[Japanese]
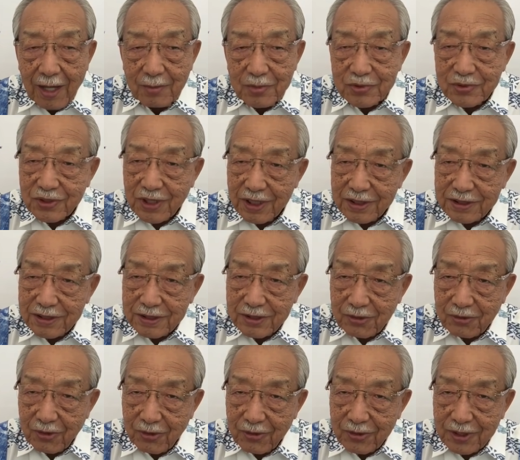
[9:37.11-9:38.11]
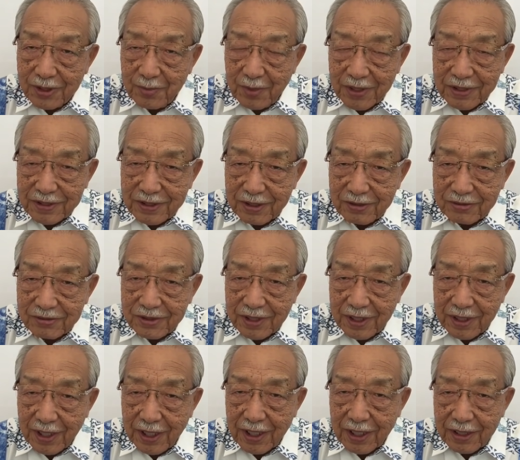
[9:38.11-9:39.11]
難しいところに今来てるんじゃ
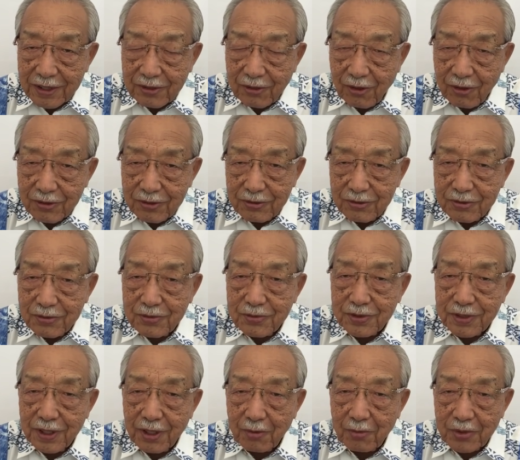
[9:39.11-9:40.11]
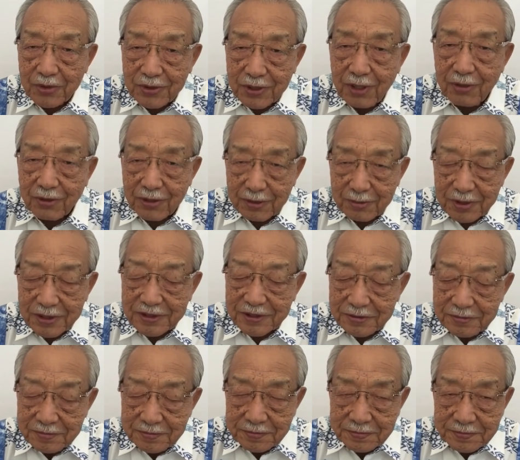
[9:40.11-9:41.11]
ないかというふうに思っております。増